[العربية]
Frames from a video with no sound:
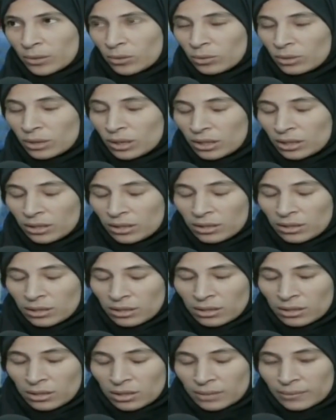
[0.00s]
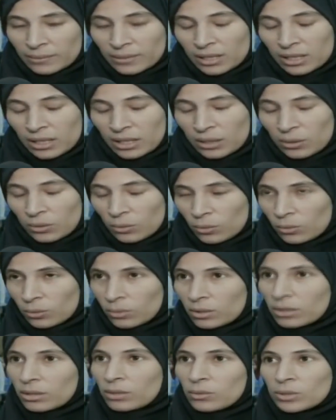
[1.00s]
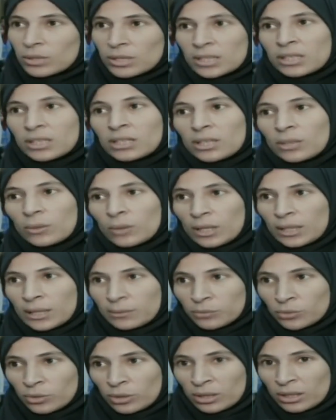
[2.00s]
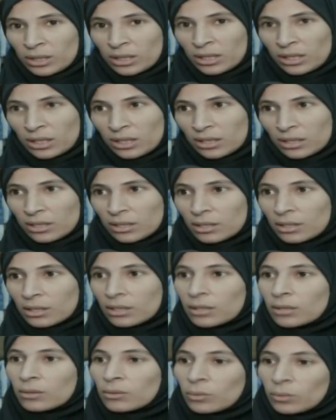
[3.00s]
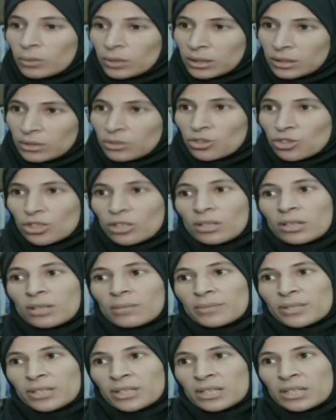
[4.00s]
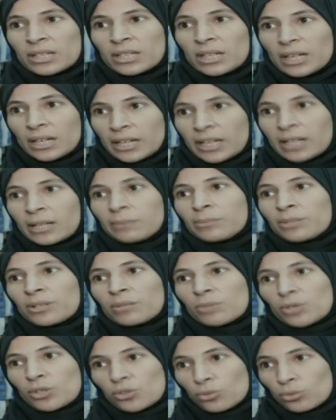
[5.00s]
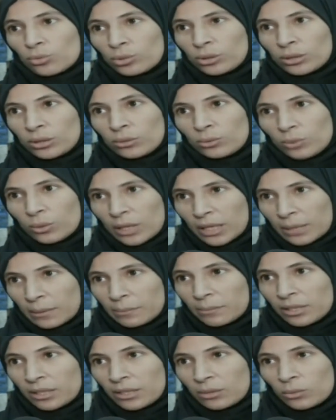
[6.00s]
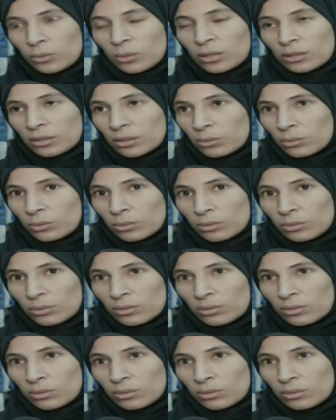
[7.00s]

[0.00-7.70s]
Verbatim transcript: لنا القرض بتاعنا ونزلنا والحمد لله. وايه ان شاء الله باذن الله هكبر مشروعي وهنميه وهطوره